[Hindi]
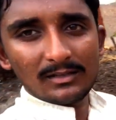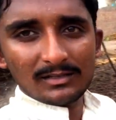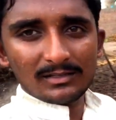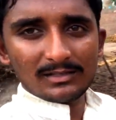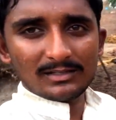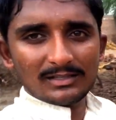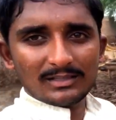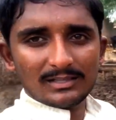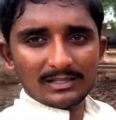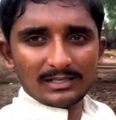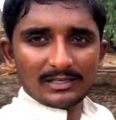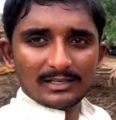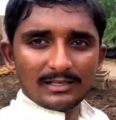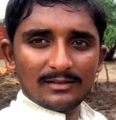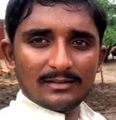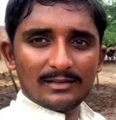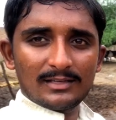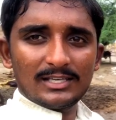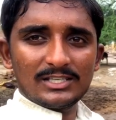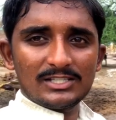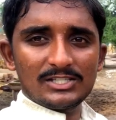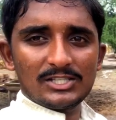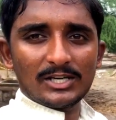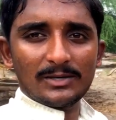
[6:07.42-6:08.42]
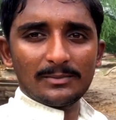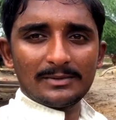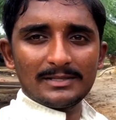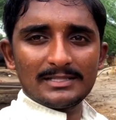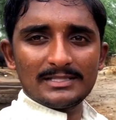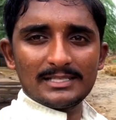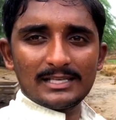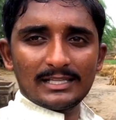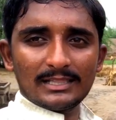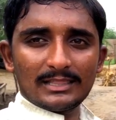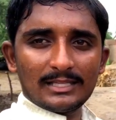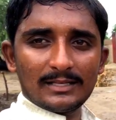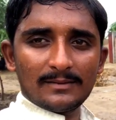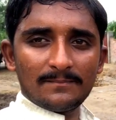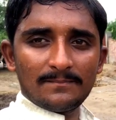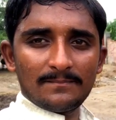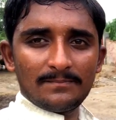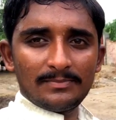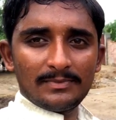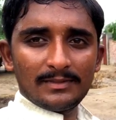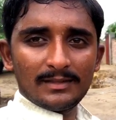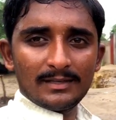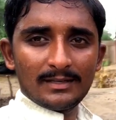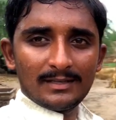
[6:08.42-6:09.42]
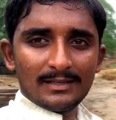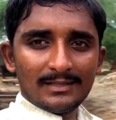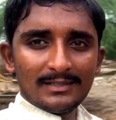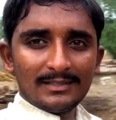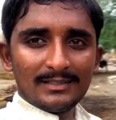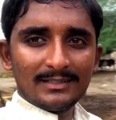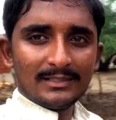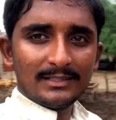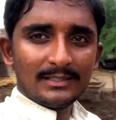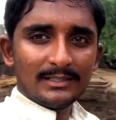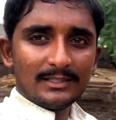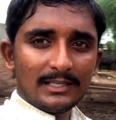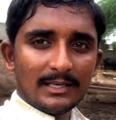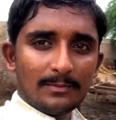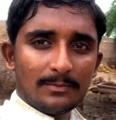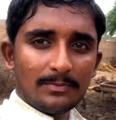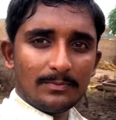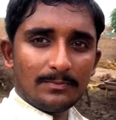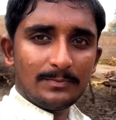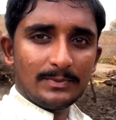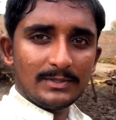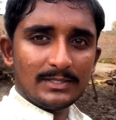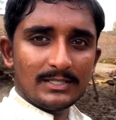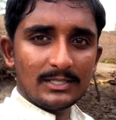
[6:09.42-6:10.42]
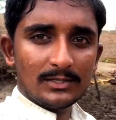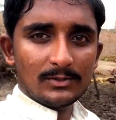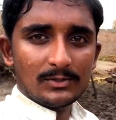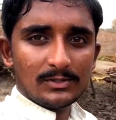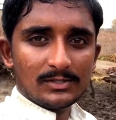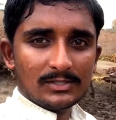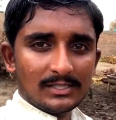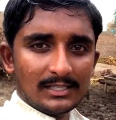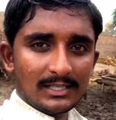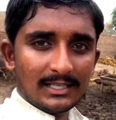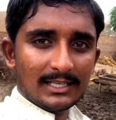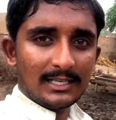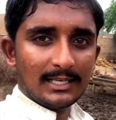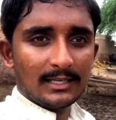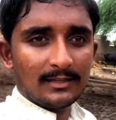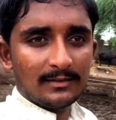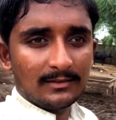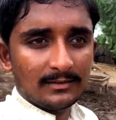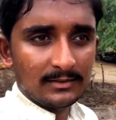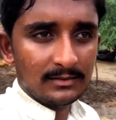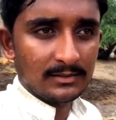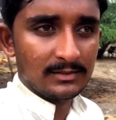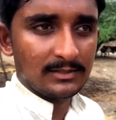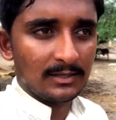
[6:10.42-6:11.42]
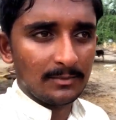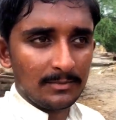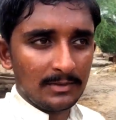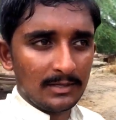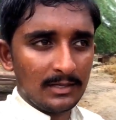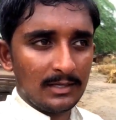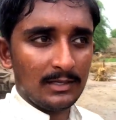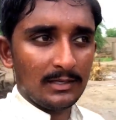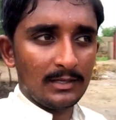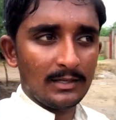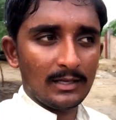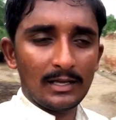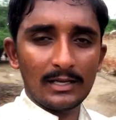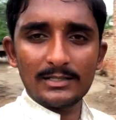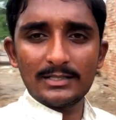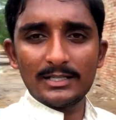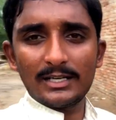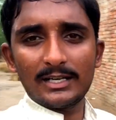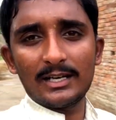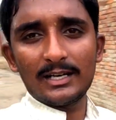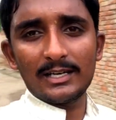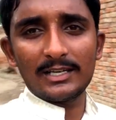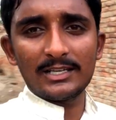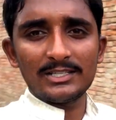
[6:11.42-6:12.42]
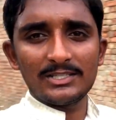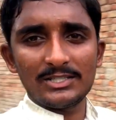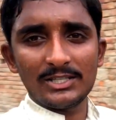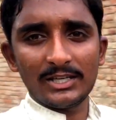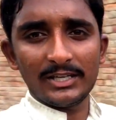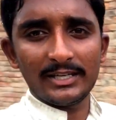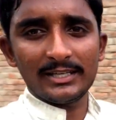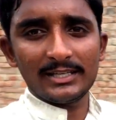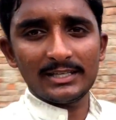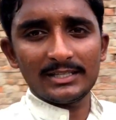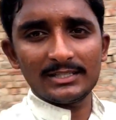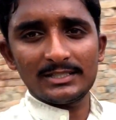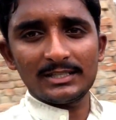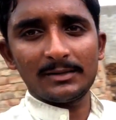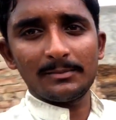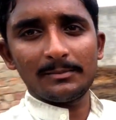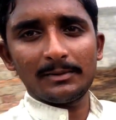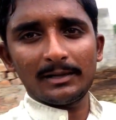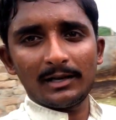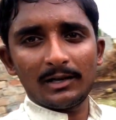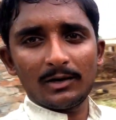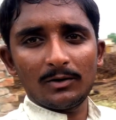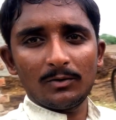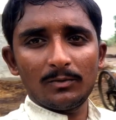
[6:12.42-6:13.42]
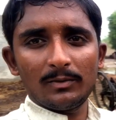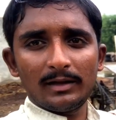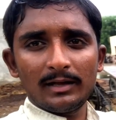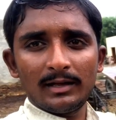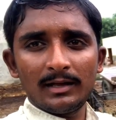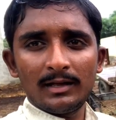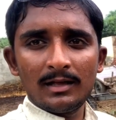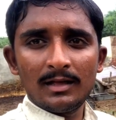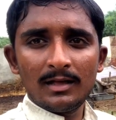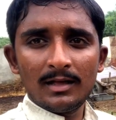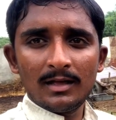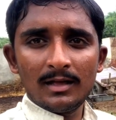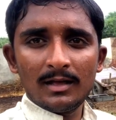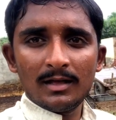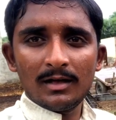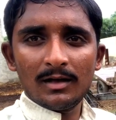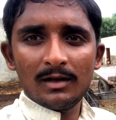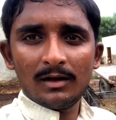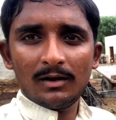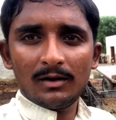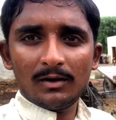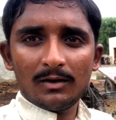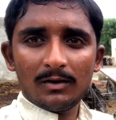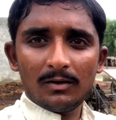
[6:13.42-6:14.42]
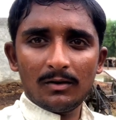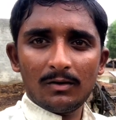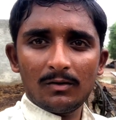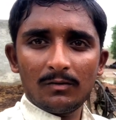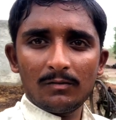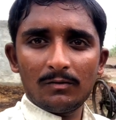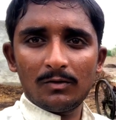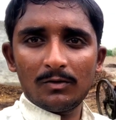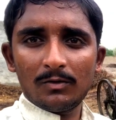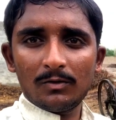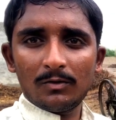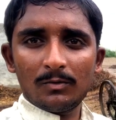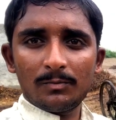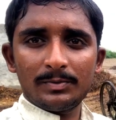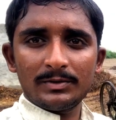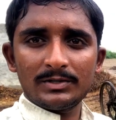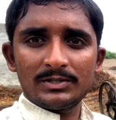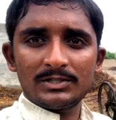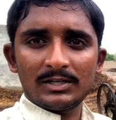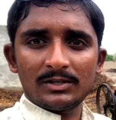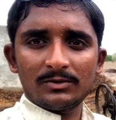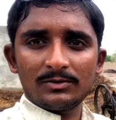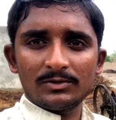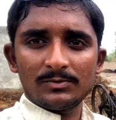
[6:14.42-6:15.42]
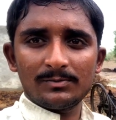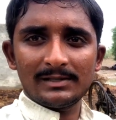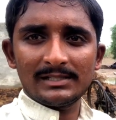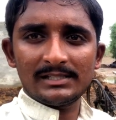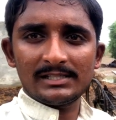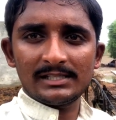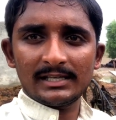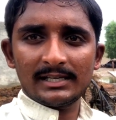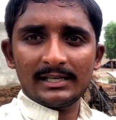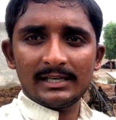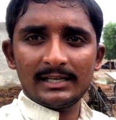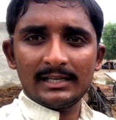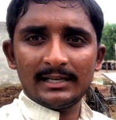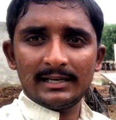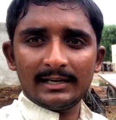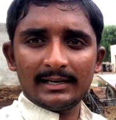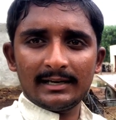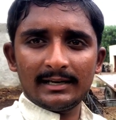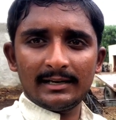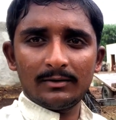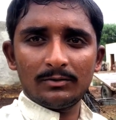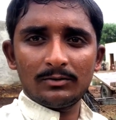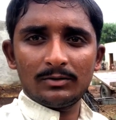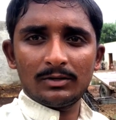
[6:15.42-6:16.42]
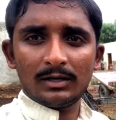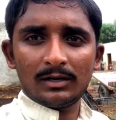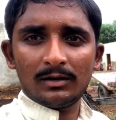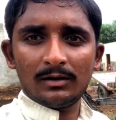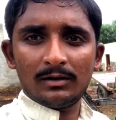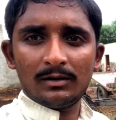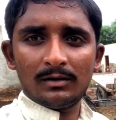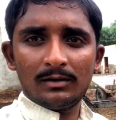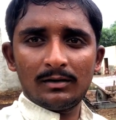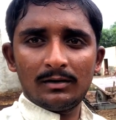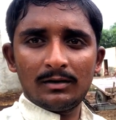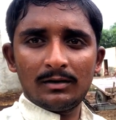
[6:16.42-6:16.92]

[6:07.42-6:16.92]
है ये देखें कीचड़ बन जाता है ये पीछे कुछ सीन है सभी हर जगह कीचड़ ही कीचड़ बना हुआ है और वो पीछे कुछ बच्चे खेल रहे हैं उधर